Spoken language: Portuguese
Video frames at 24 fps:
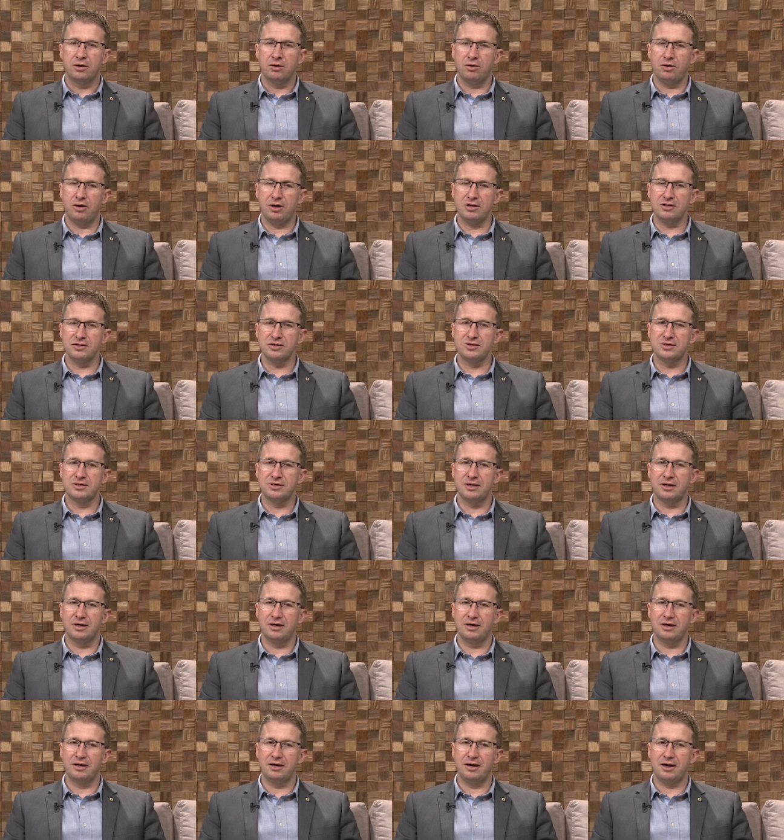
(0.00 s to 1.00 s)
nós uh,
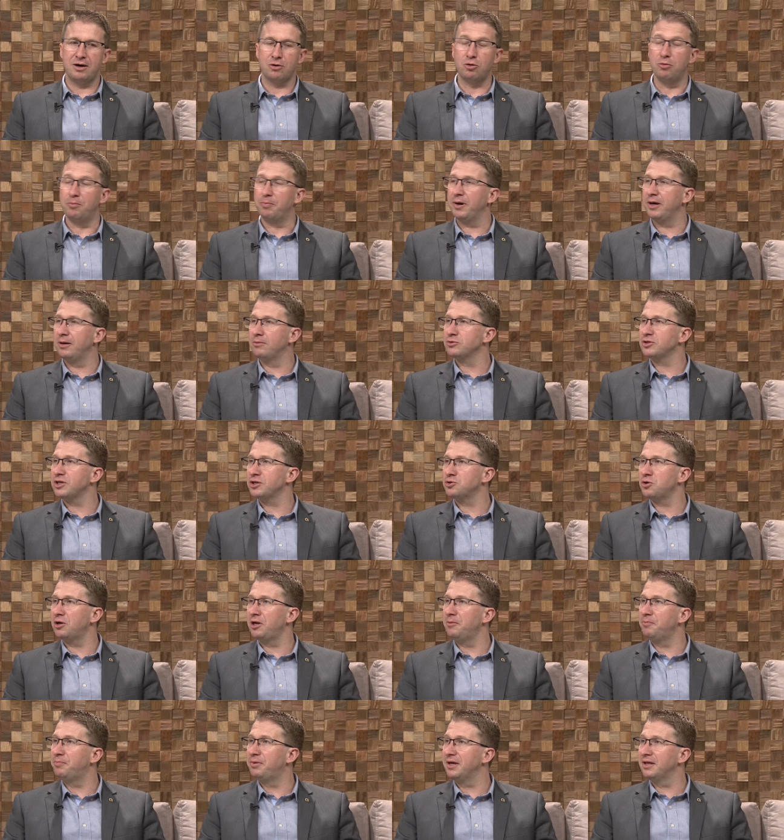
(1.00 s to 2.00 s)
acompanhamos
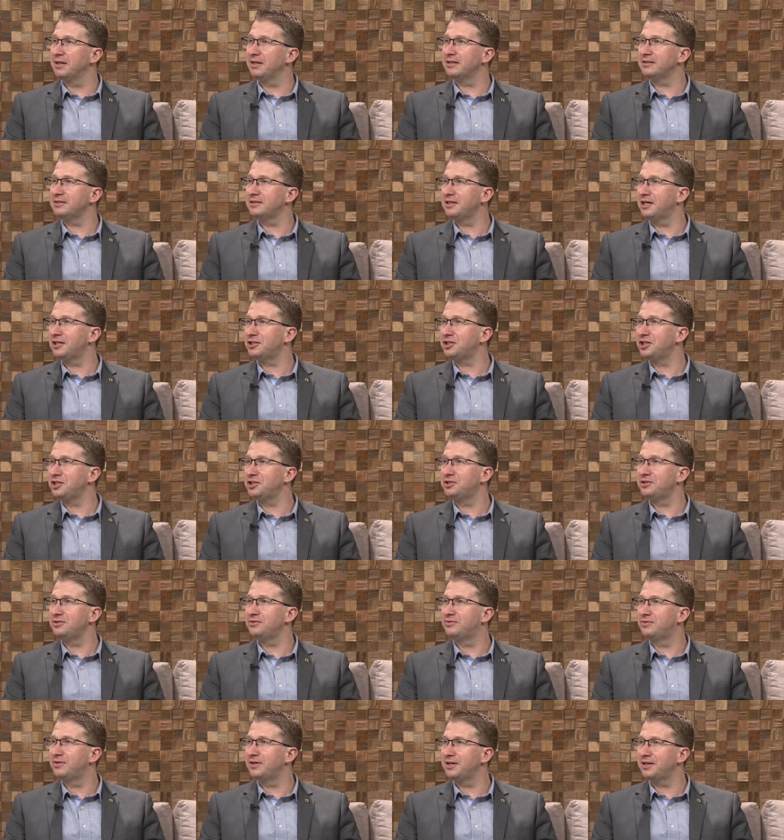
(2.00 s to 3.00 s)
as Olimpíadas e a
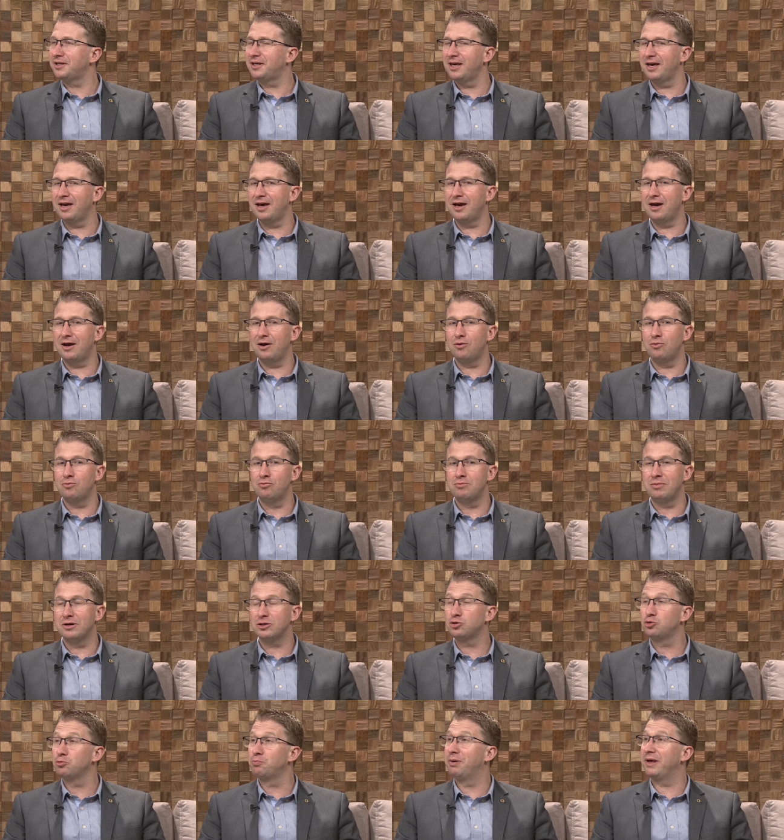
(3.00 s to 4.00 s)
gente vê que é
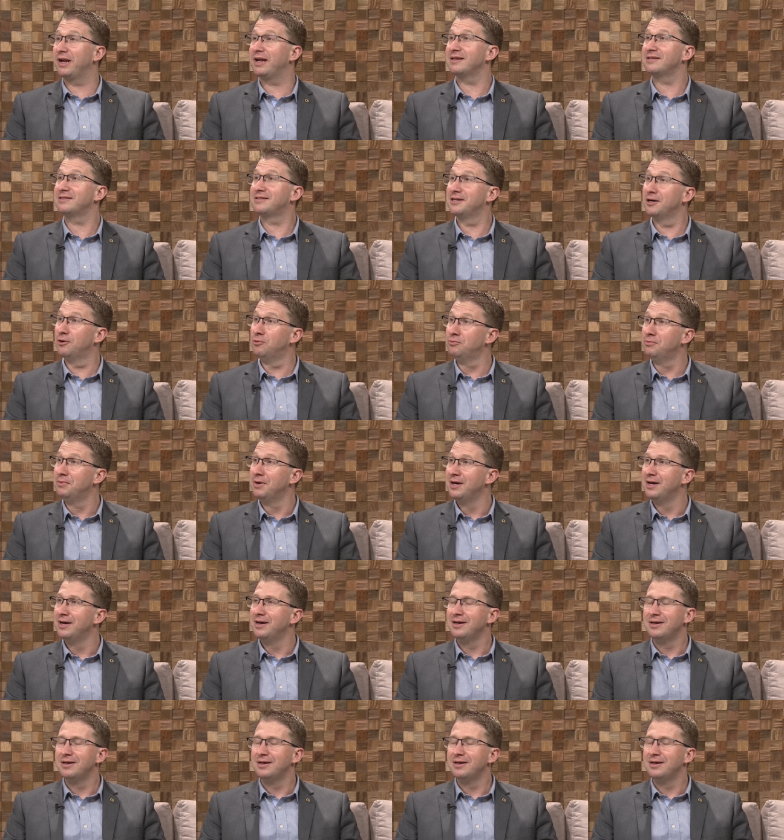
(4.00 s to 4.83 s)
uma superação